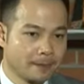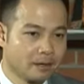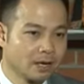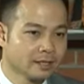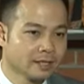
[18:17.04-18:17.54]

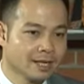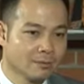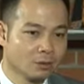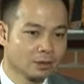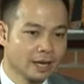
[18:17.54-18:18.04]
Nó gần như là
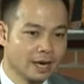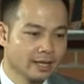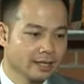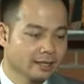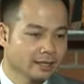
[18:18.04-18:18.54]
một
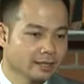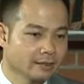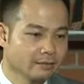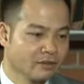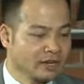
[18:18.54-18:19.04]
cái,
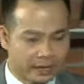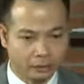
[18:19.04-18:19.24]
bởi vì